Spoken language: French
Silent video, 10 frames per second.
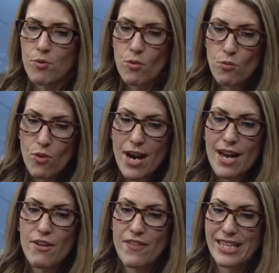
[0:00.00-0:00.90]
pour
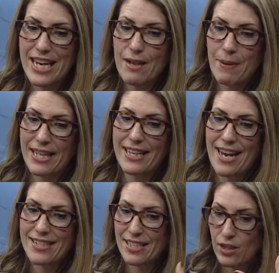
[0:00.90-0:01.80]
moi, le fait qu'elle est
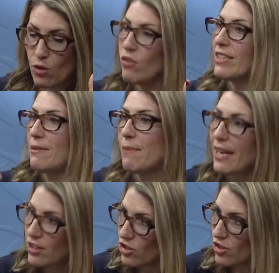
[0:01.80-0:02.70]
printanière, c'est qu'on voit des
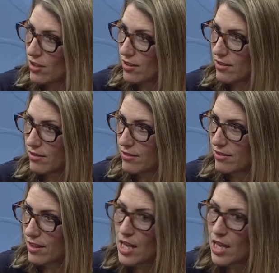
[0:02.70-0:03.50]
pêches. Oui.